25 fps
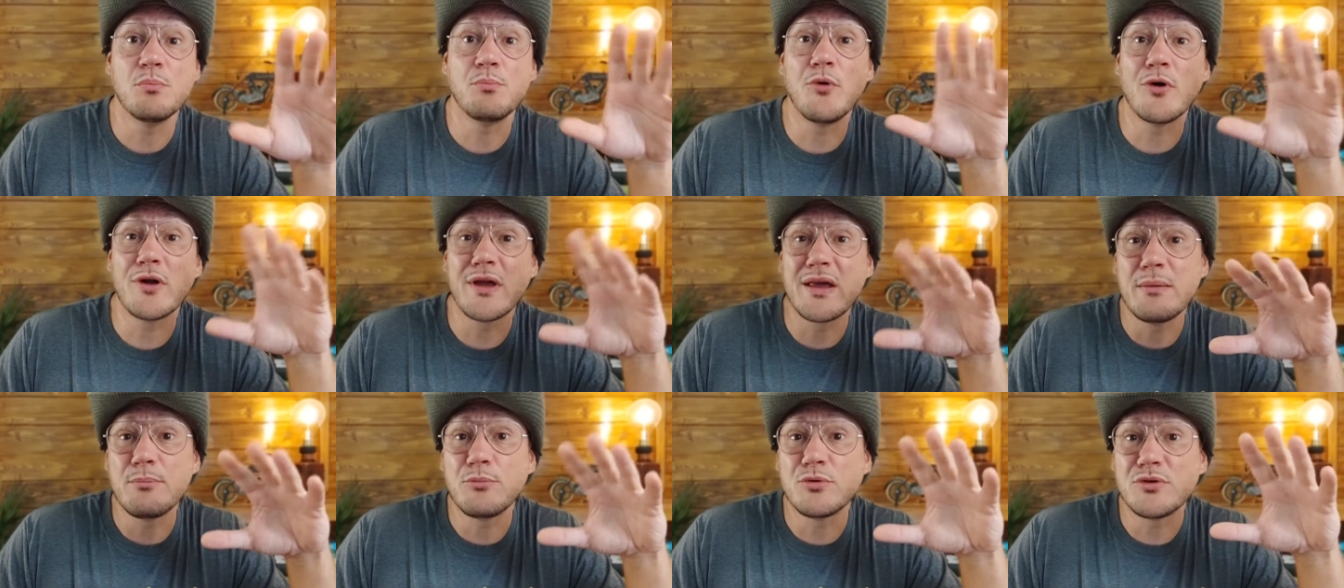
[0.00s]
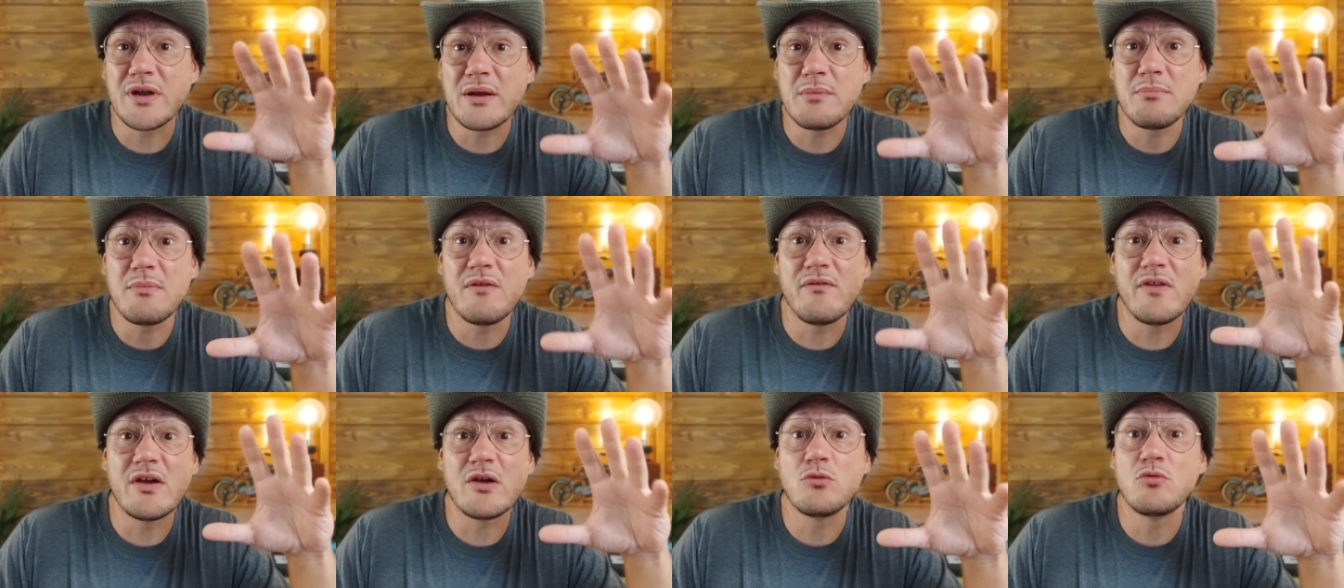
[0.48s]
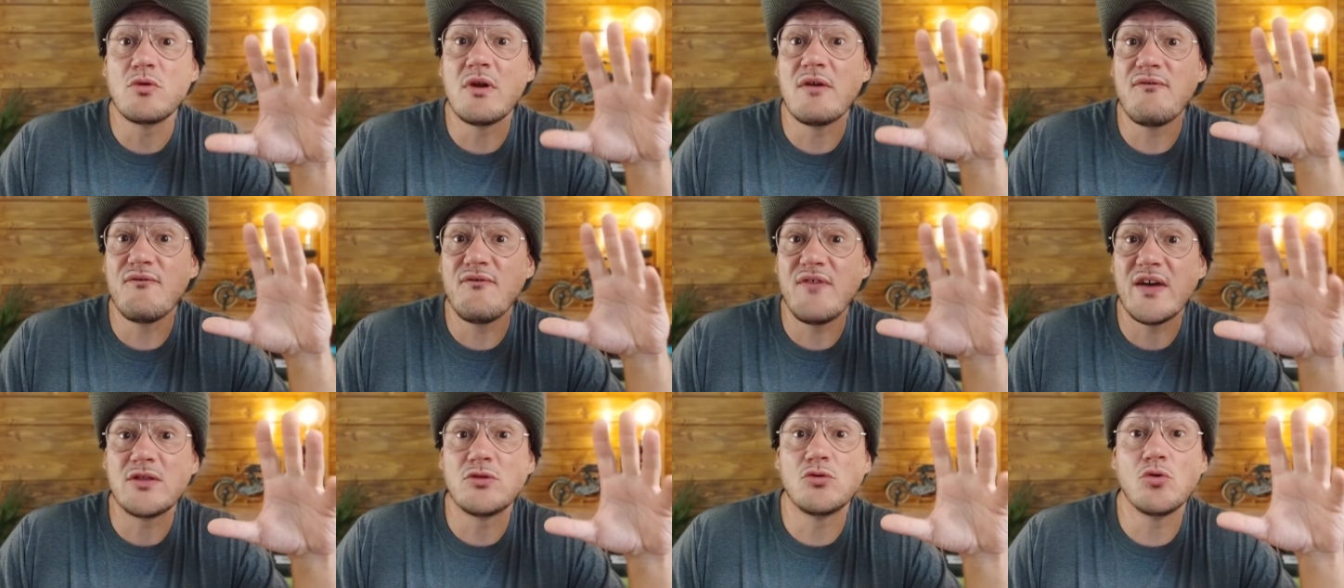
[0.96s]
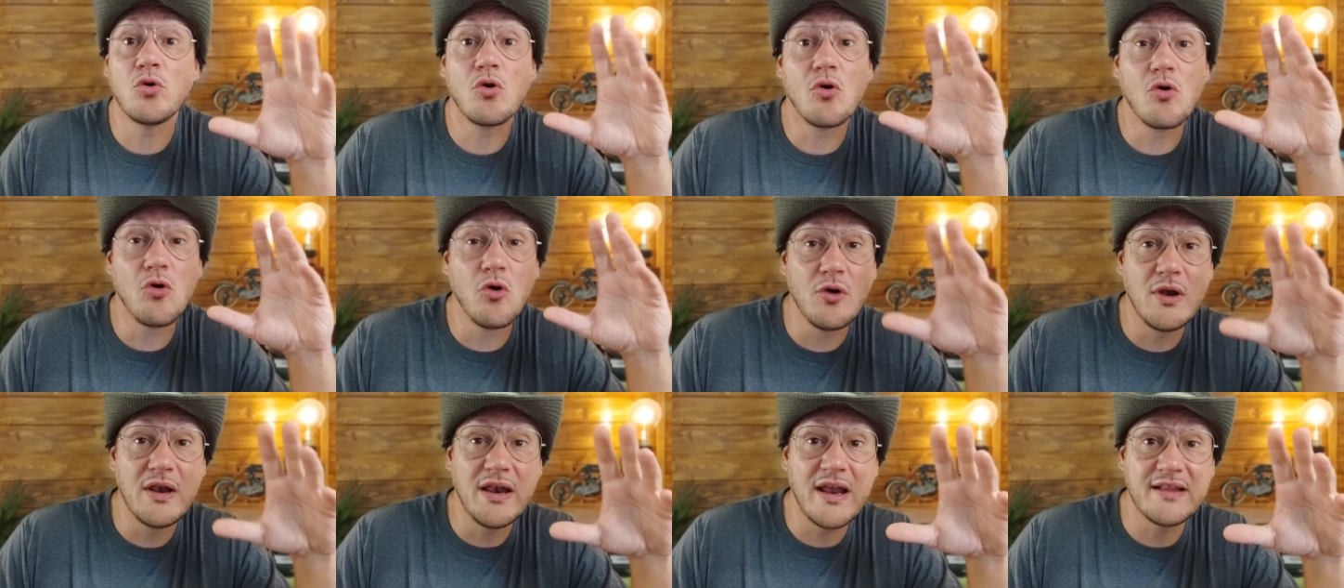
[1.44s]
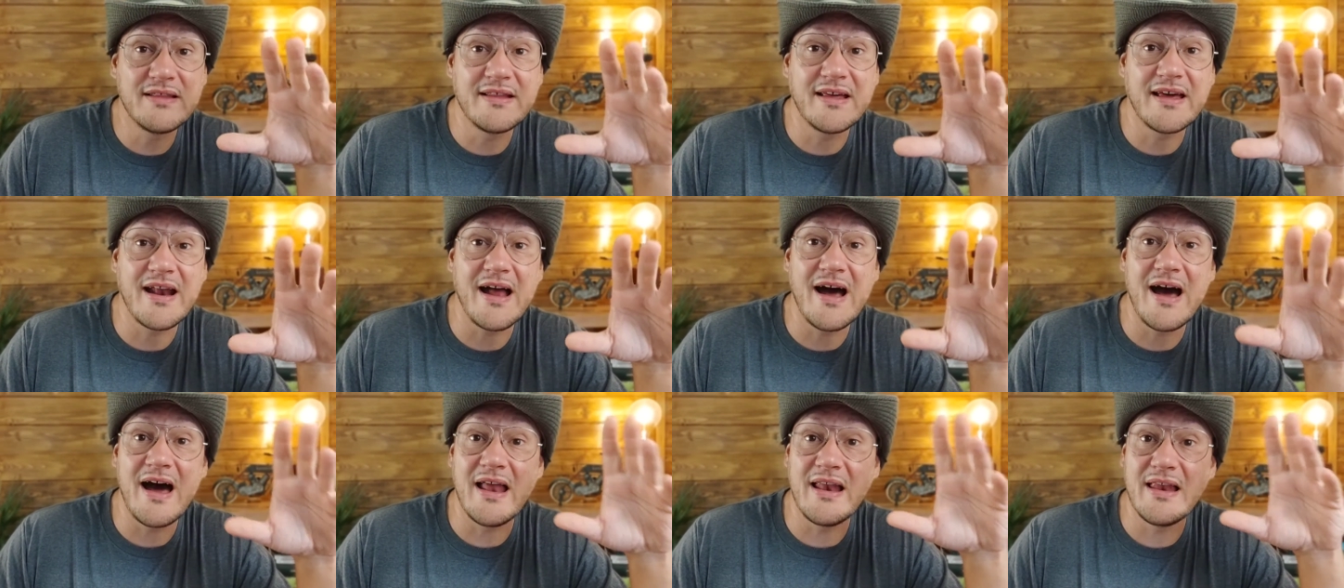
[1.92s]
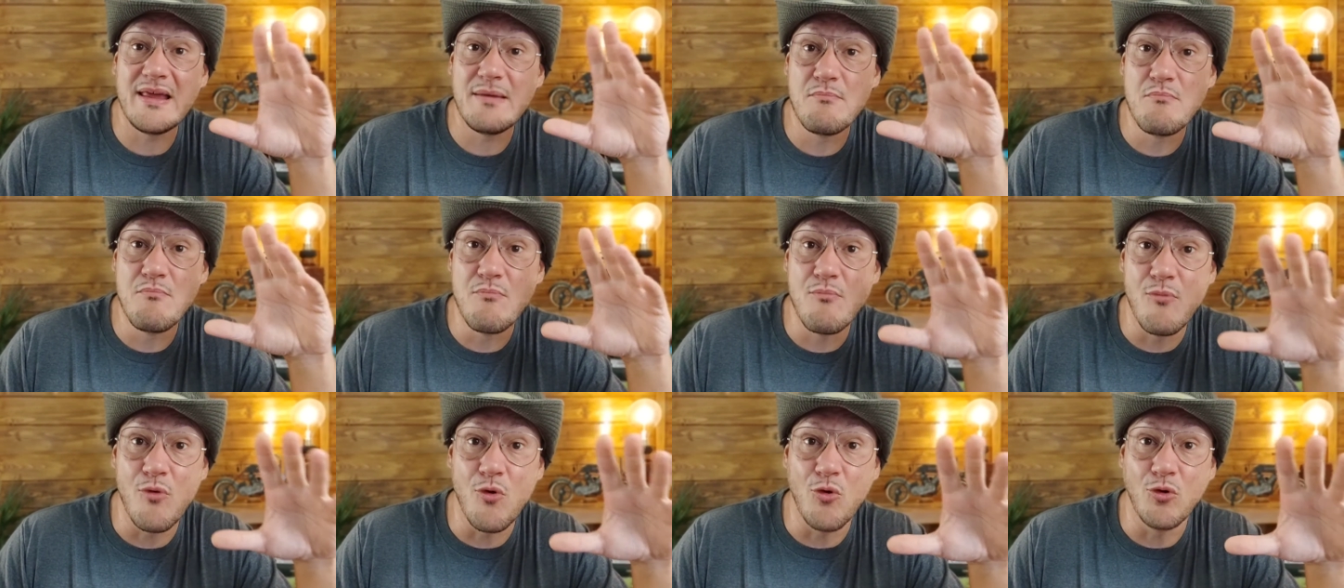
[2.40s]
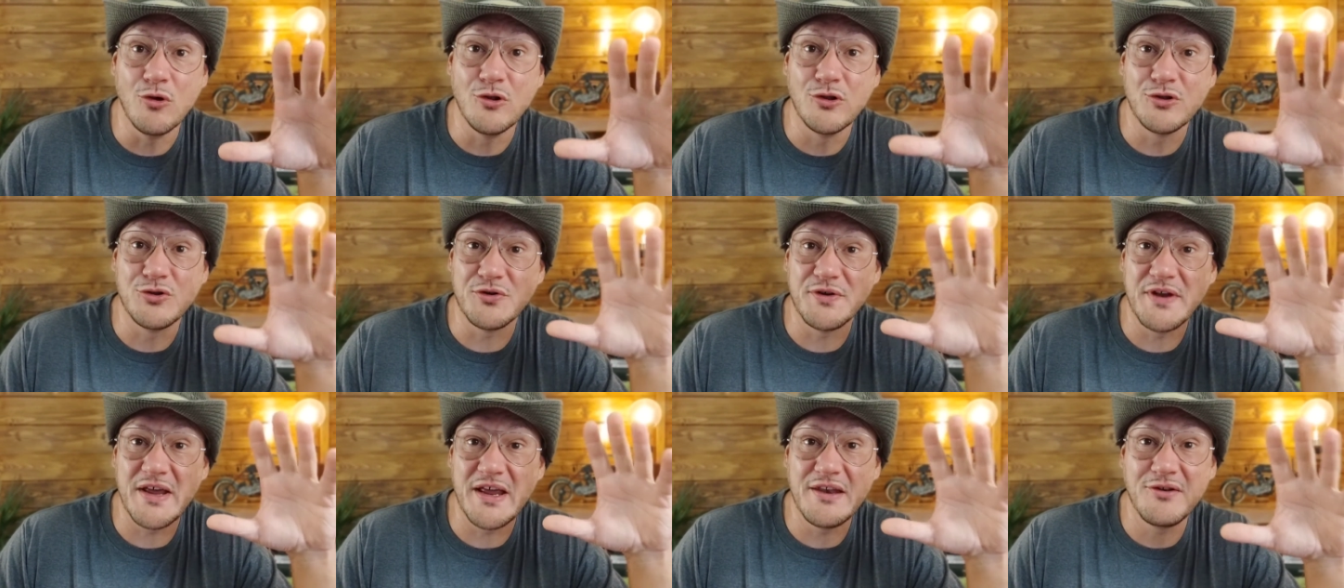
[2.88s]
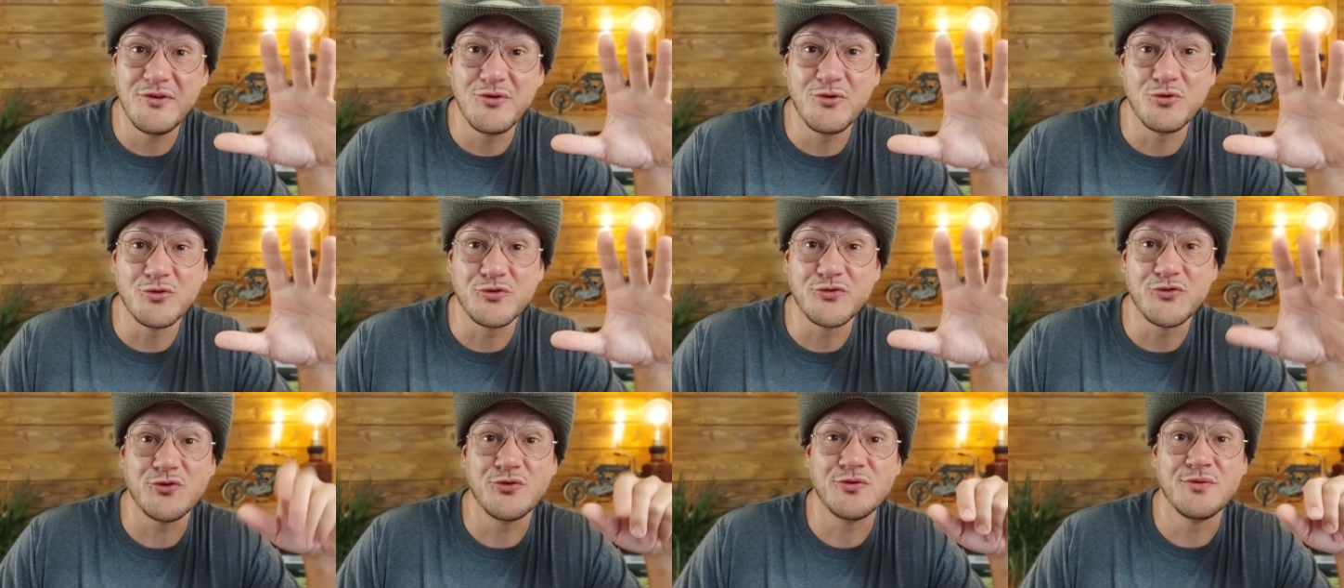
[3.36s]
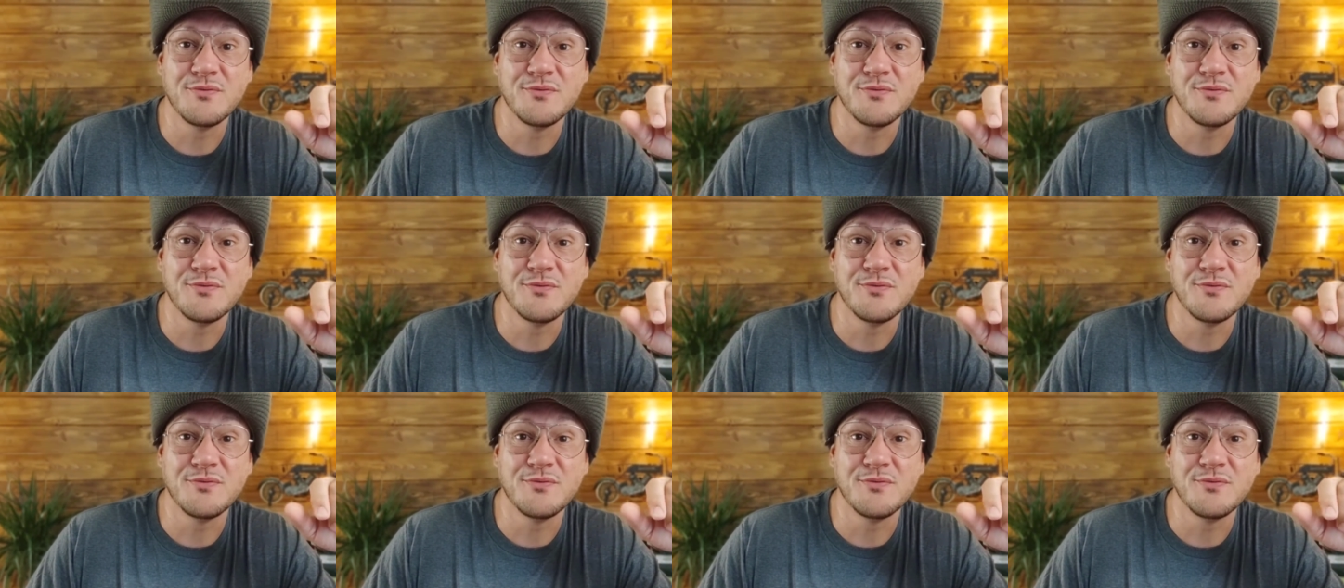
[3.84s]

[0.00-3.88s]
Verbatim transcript: poiché potrebbe avere un effetto collaterale molto dannoso.